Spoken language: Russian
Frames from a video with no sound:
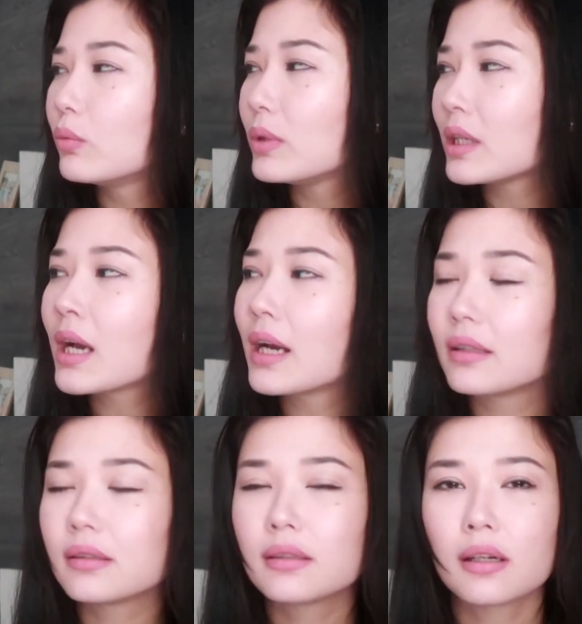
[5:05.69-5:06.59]
У
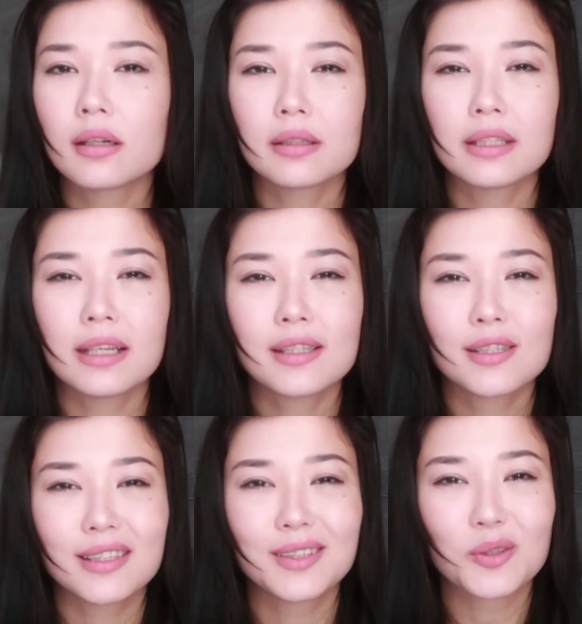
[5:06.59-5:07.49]
меня э,
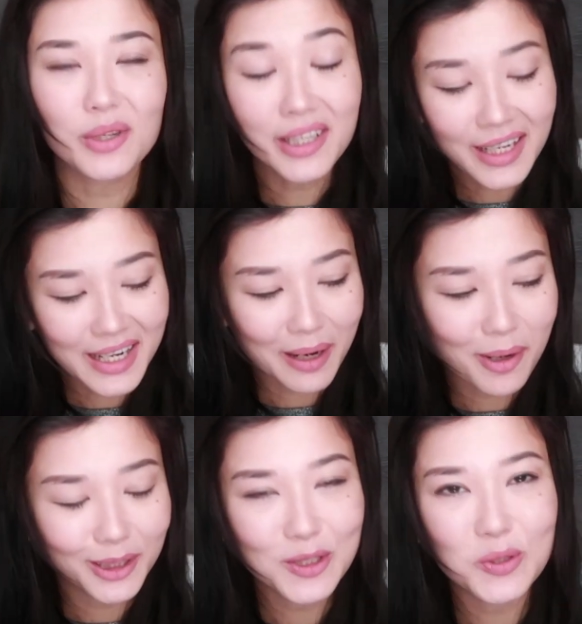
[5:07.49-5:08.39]
есть и другие
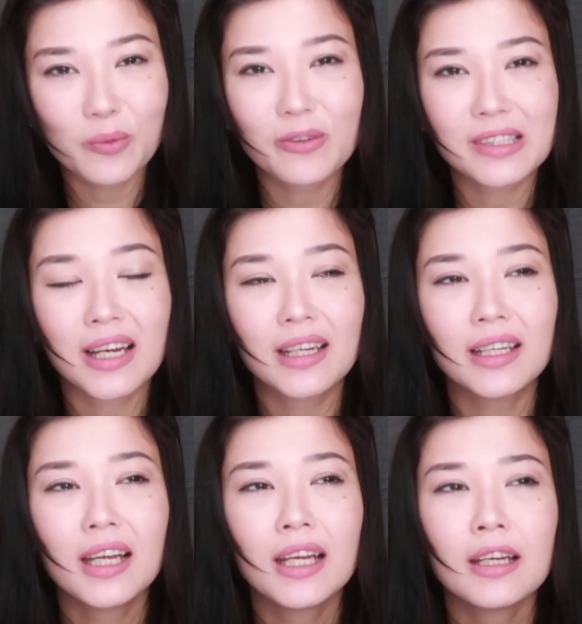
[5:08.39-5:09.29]
ароматы, чтобы вы
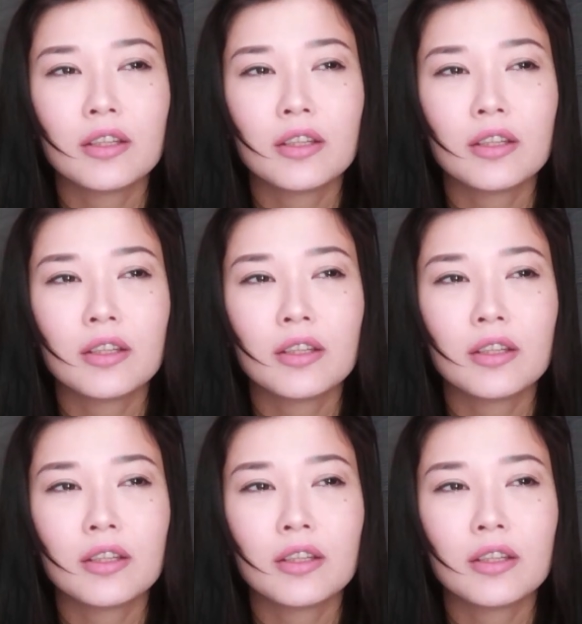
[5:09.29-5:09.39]
знали.